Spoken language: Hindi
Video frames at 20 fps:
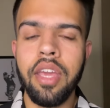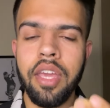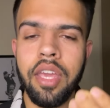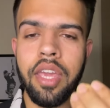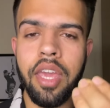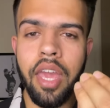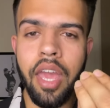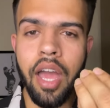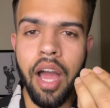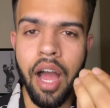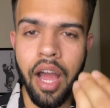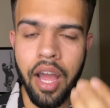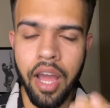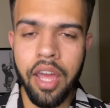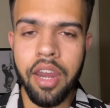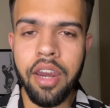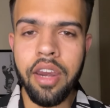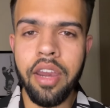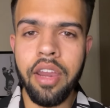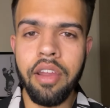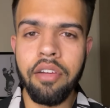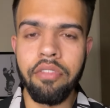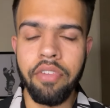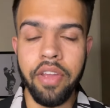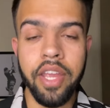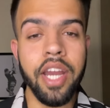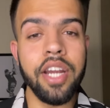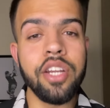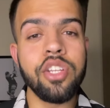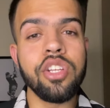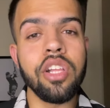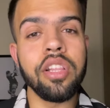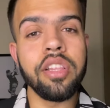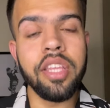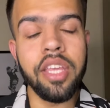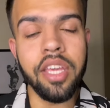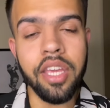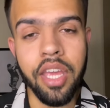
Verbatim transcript: कि अगर विकेट जल्दी